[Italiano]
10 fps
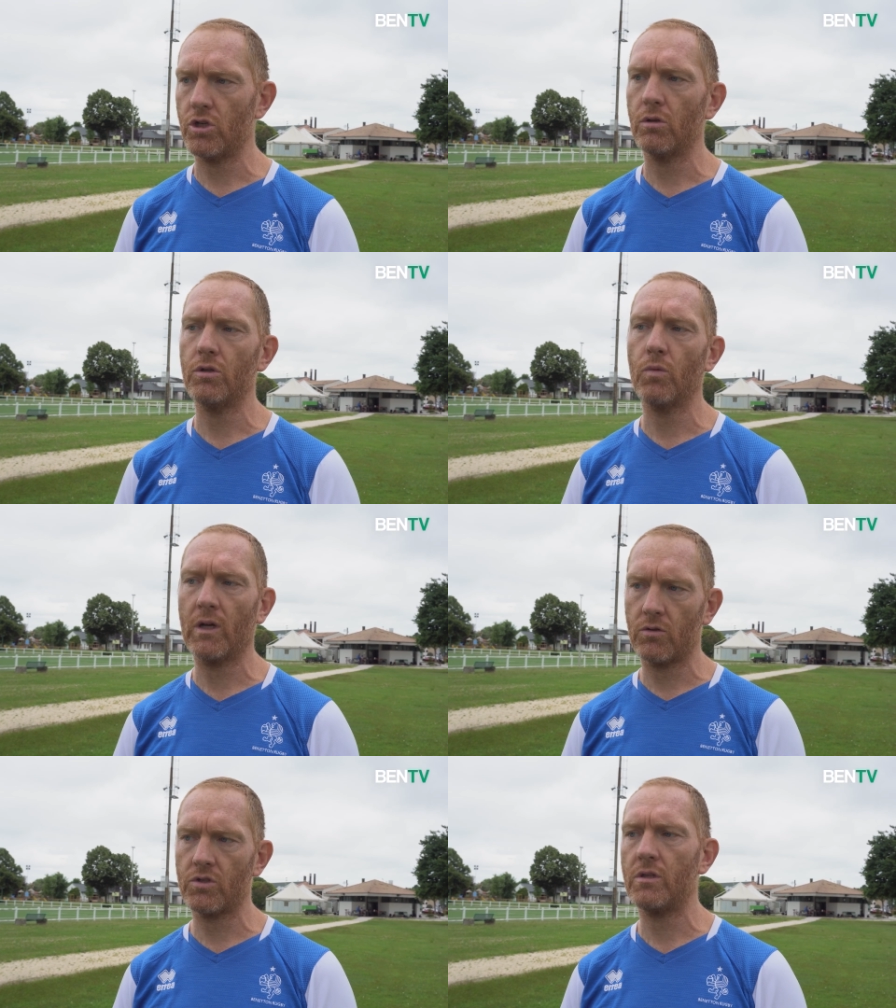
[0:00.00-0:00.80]
ciclo di
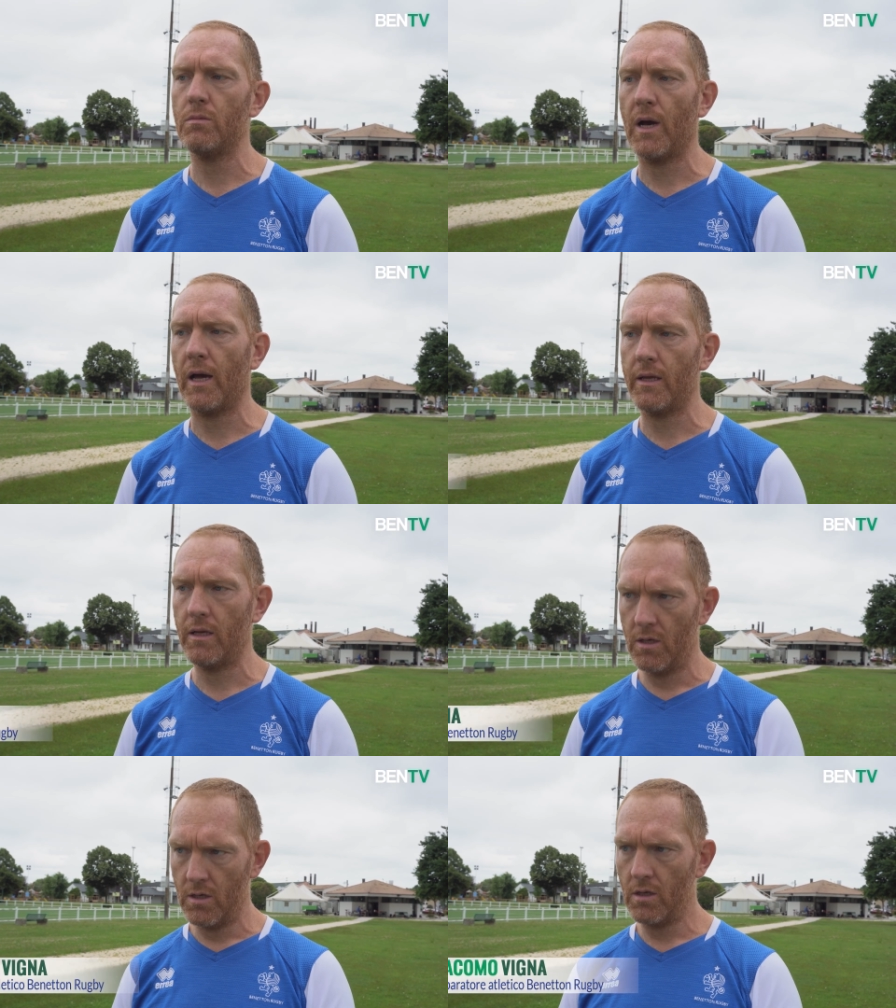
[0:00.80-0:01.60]
quattro settimane
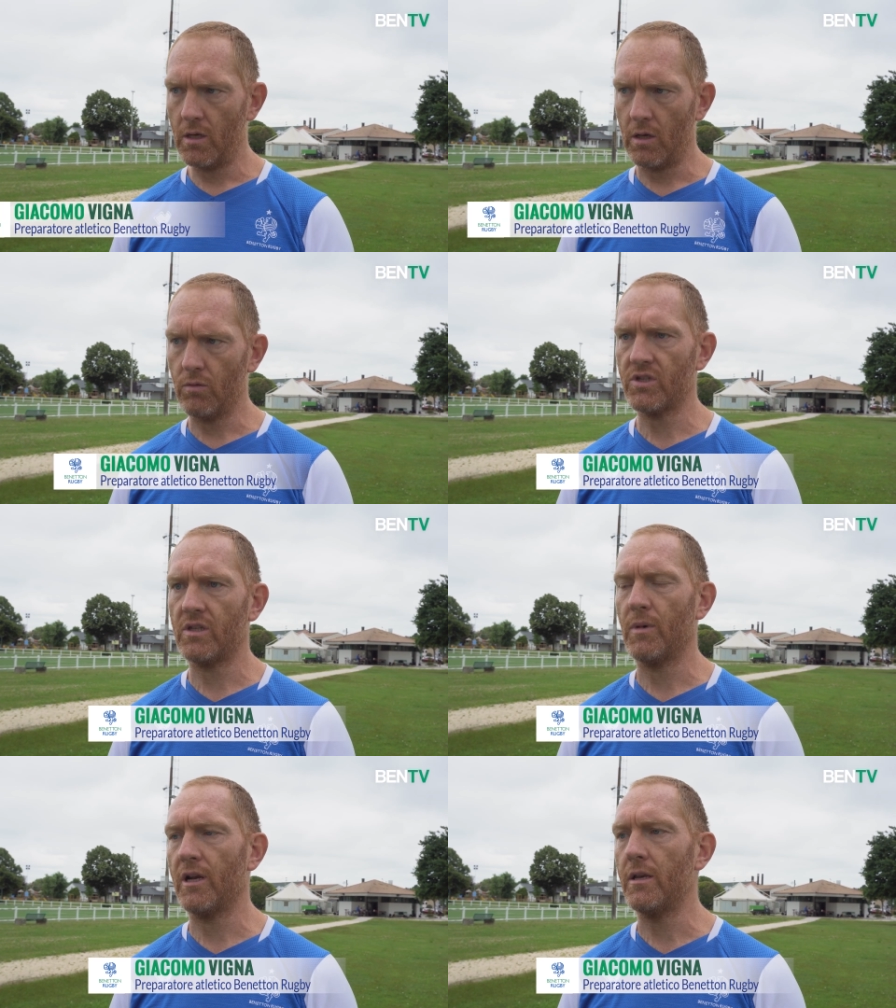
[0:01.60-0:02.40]
e una
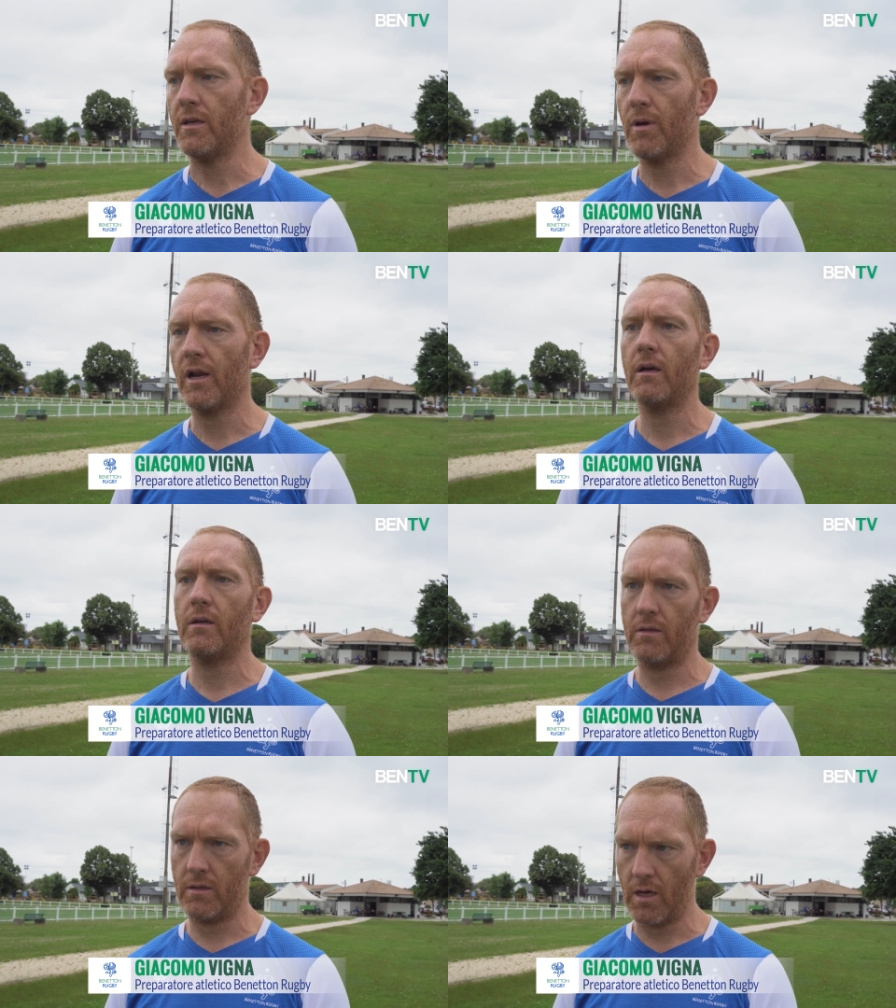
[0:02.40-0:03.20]
settimana libera
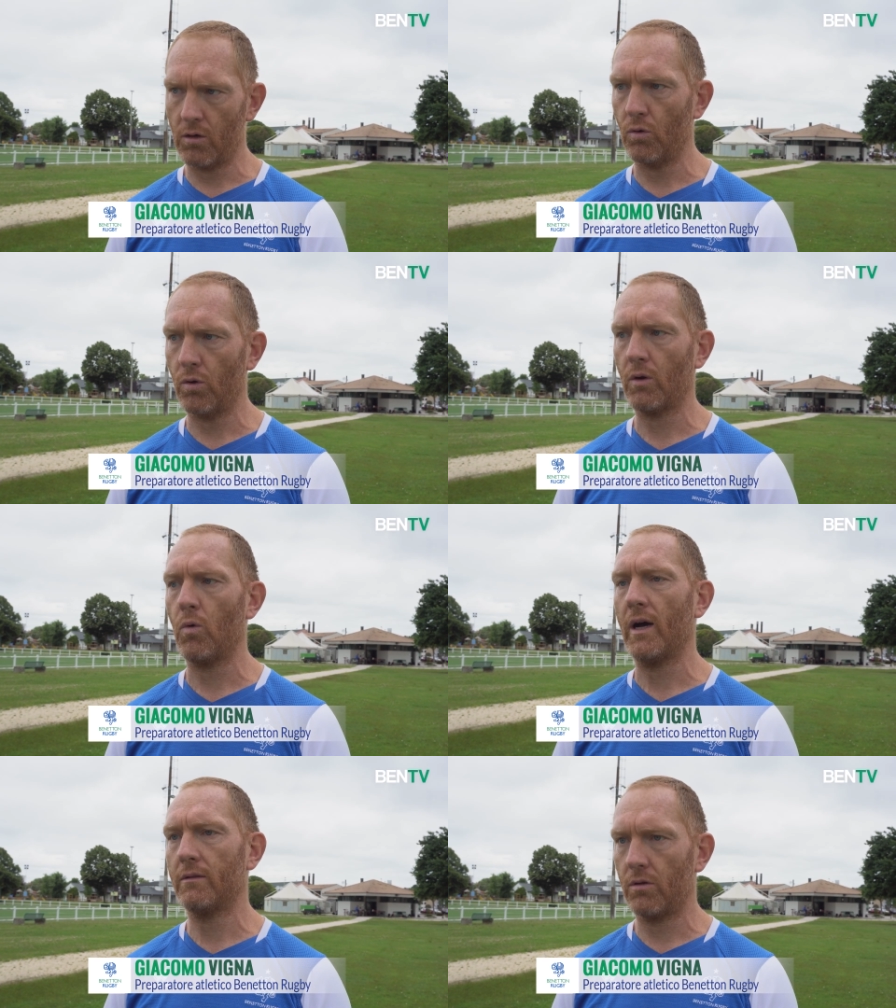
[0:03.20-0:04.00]
e ancora
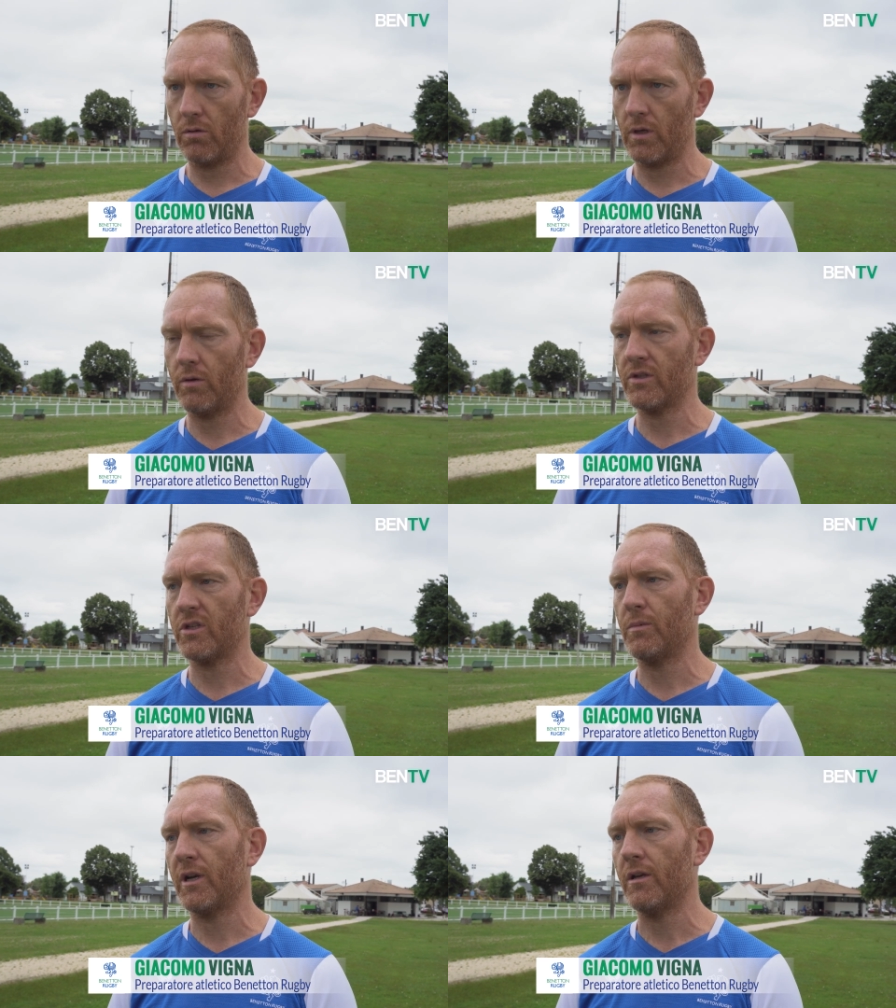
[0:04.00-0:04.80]
quattro e una
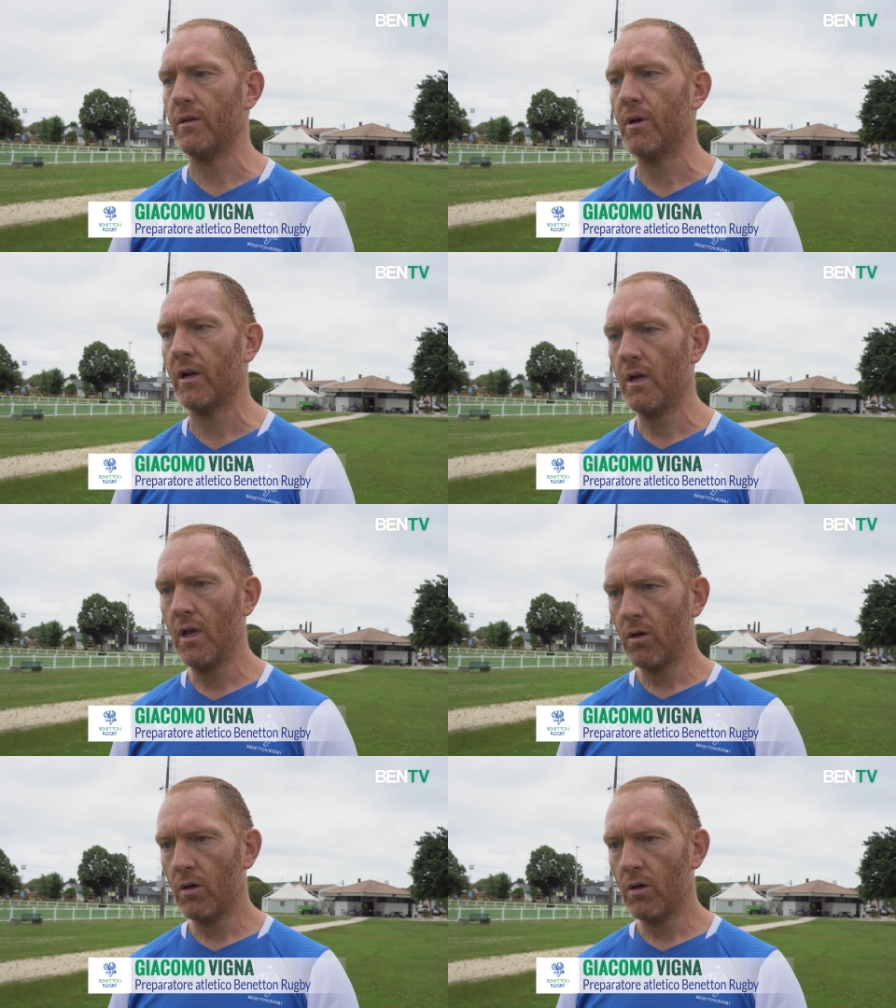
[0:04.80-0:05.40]
settimana libera,